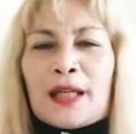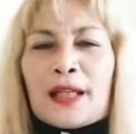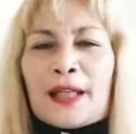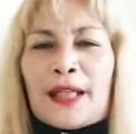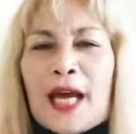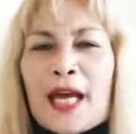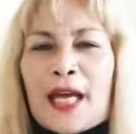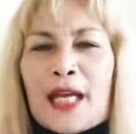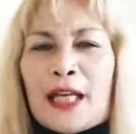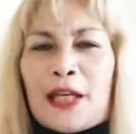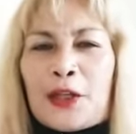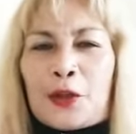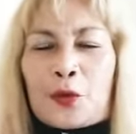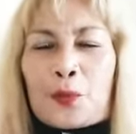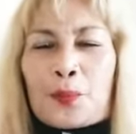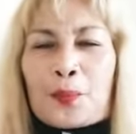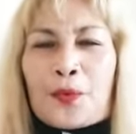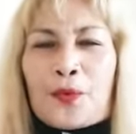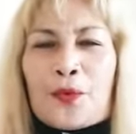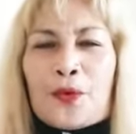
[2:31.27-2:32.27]
dahil ito
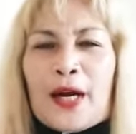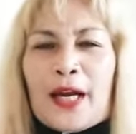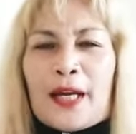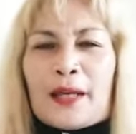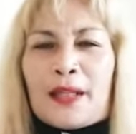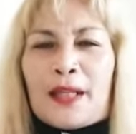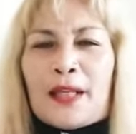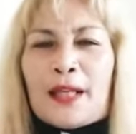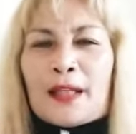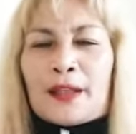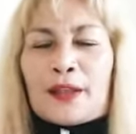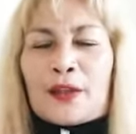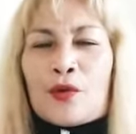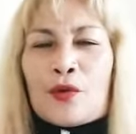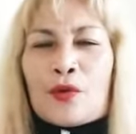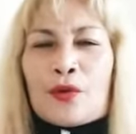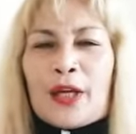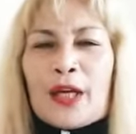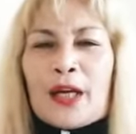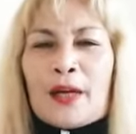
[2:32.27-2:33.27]
po ay
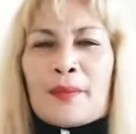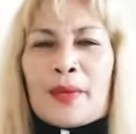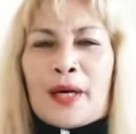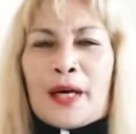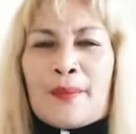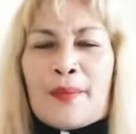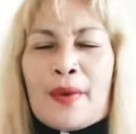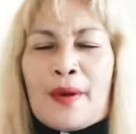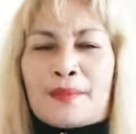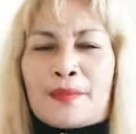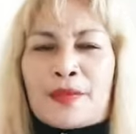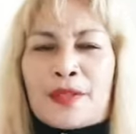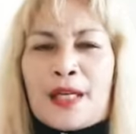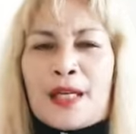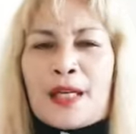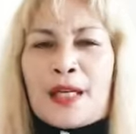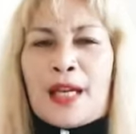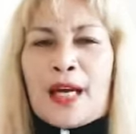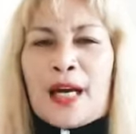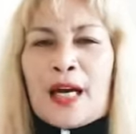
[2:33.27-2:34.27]
tinatagurian mga
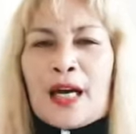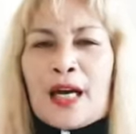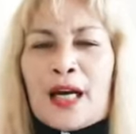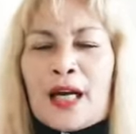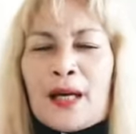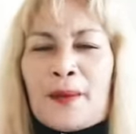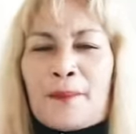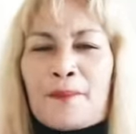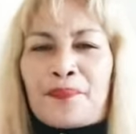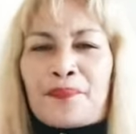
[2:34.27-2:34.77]
mamsi na ang